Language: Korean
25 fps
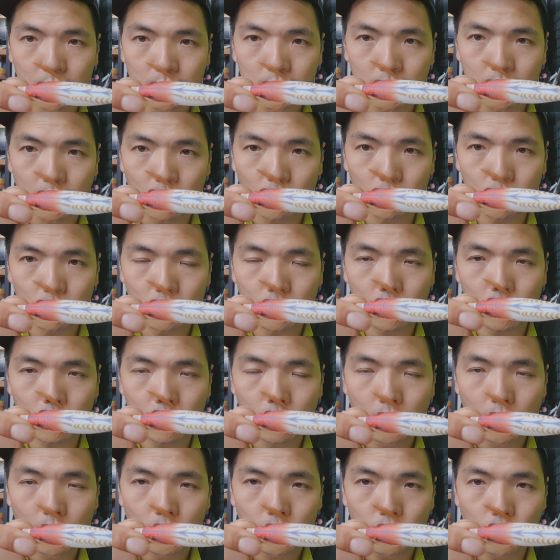자, 오늘
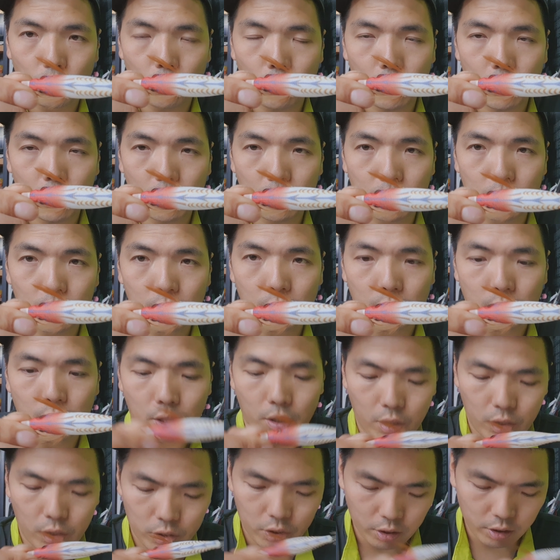요 애기를
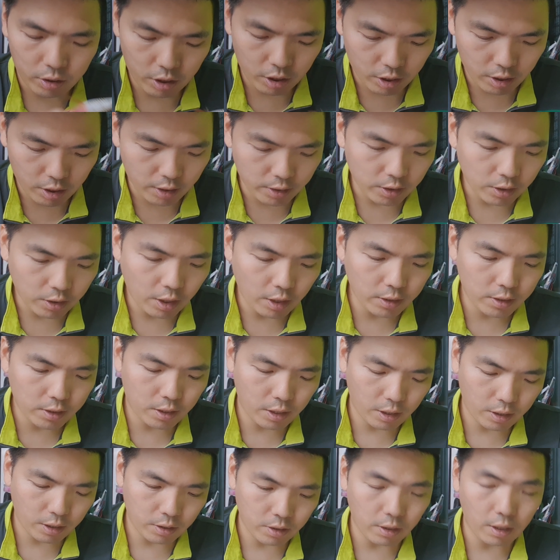선장님께서
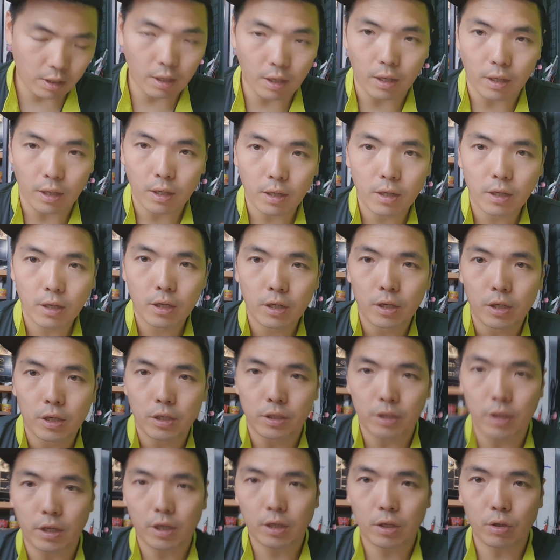테스트를 했는데
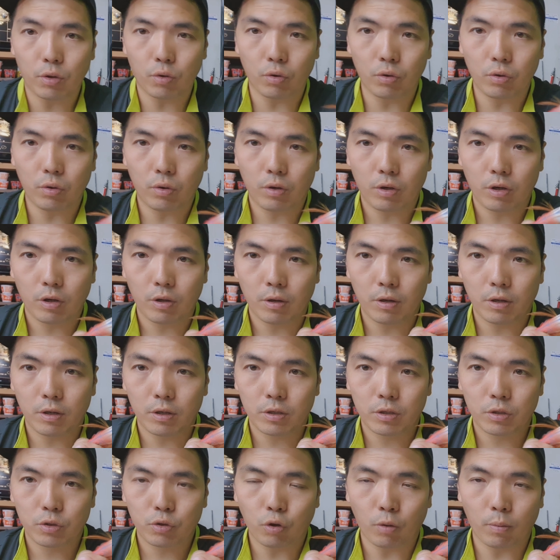이 얘기로
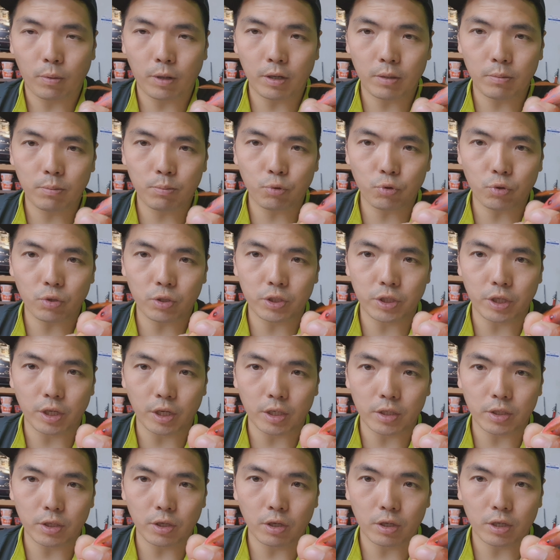초반부터
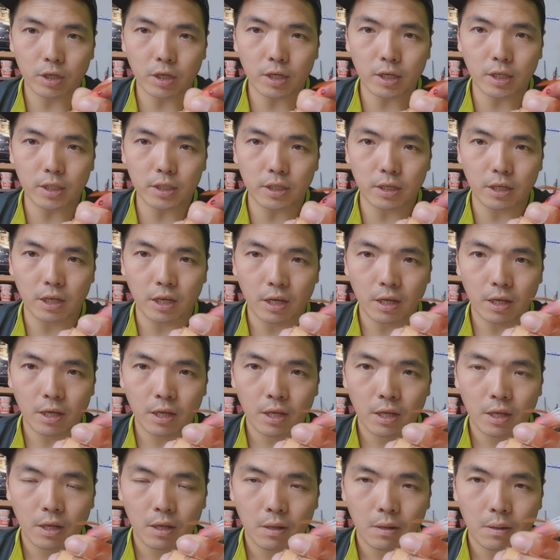시작해서 끝까지
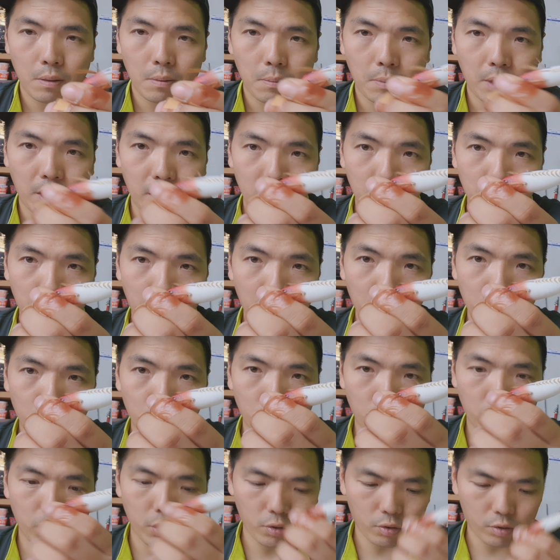많은
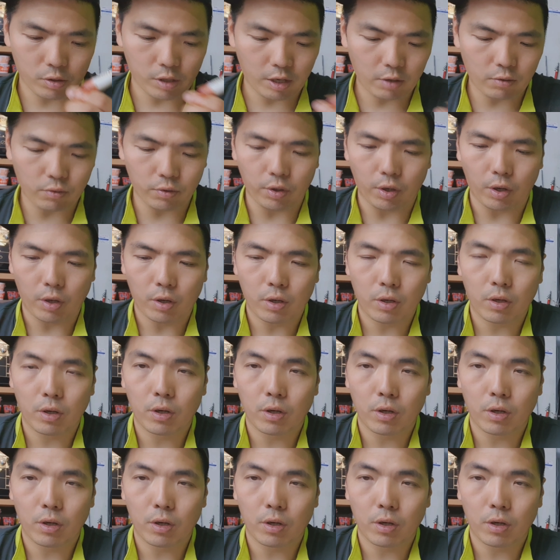마리수를 기록을 했고요.